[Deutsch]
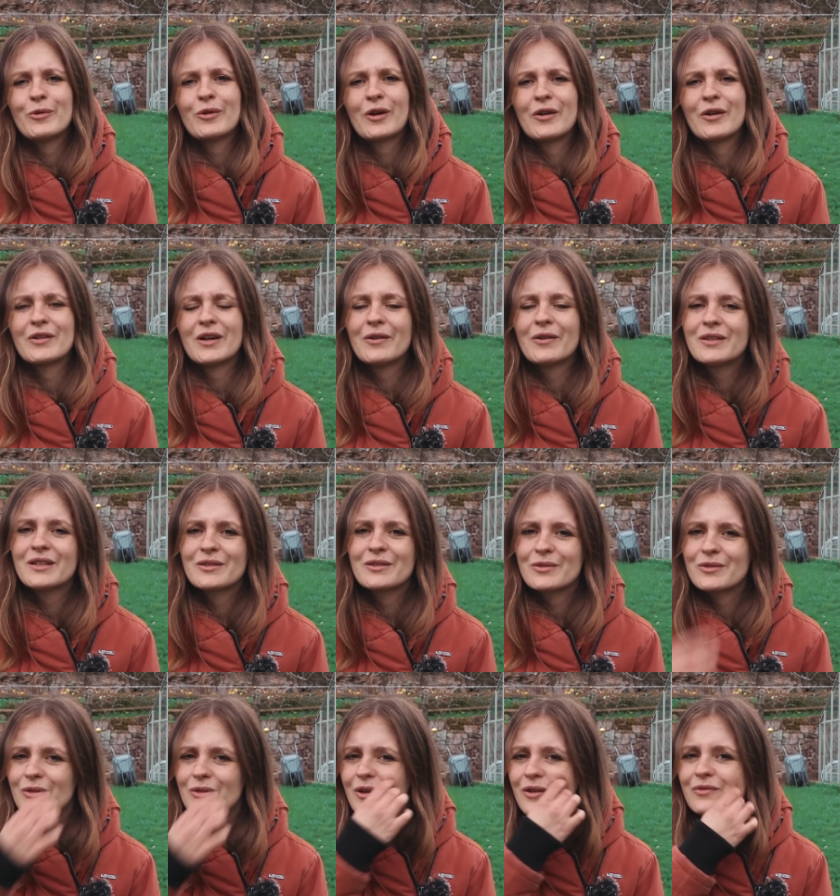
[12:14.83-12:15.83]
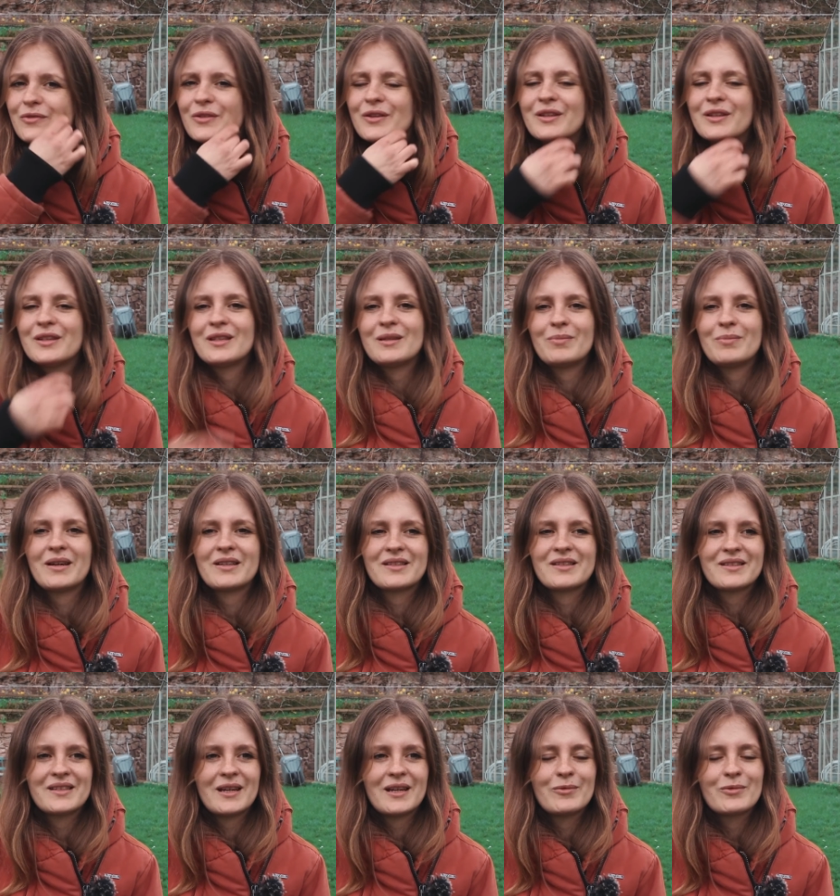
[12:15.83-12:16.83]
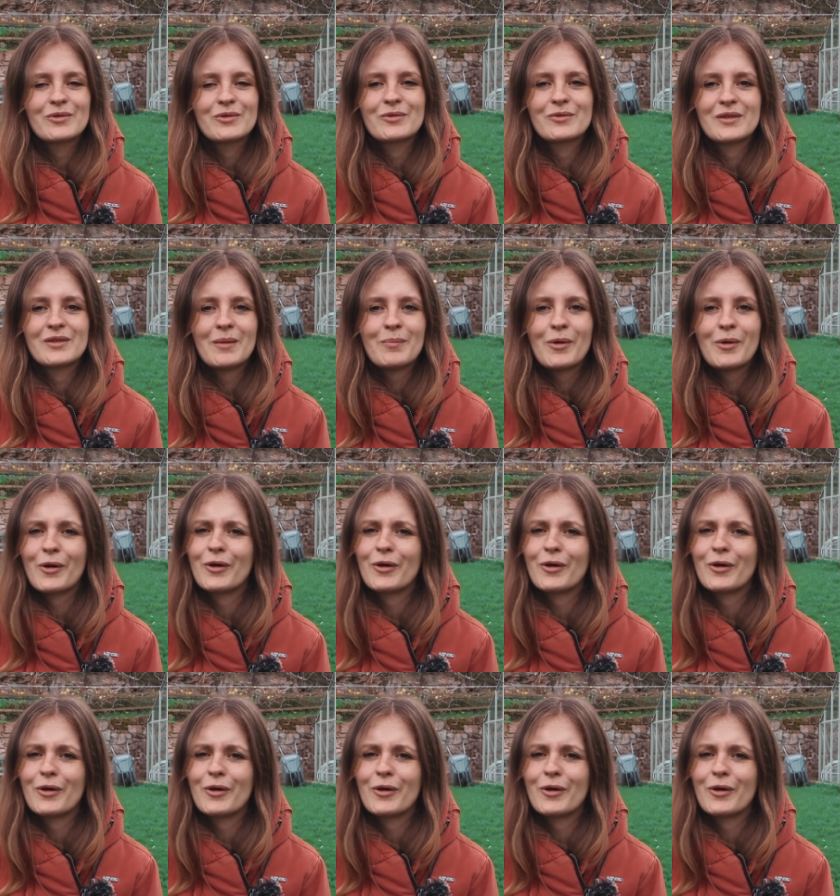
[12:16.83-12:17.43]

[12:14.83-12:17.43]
Unkraut auch nicht so toll finden. Die passen sehr gut zusammen.